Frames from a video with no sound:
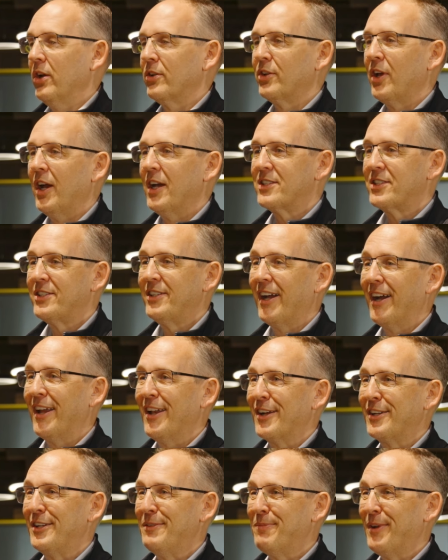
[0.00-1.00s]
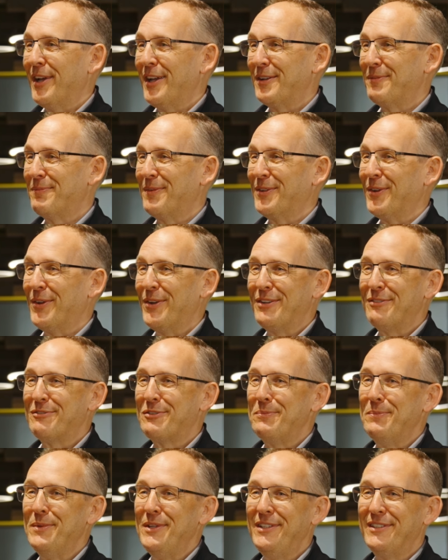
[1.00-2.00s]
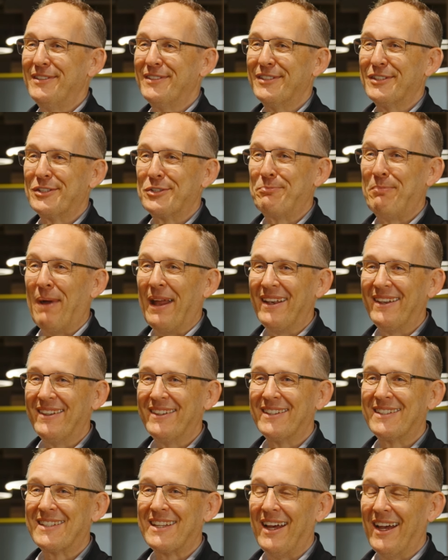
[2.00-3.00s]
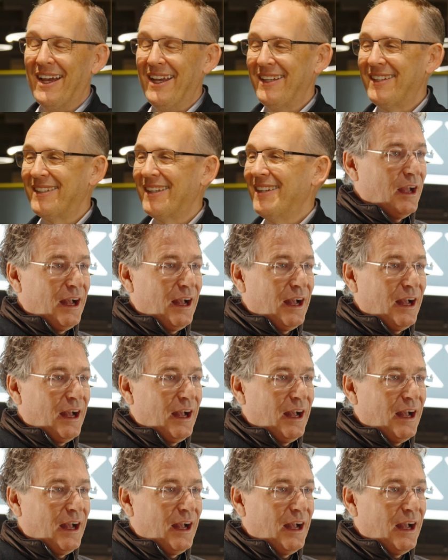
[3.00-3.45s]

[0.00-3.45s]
30 Jahre Lucky Bike bedeuten für mich eine spannende Zeit.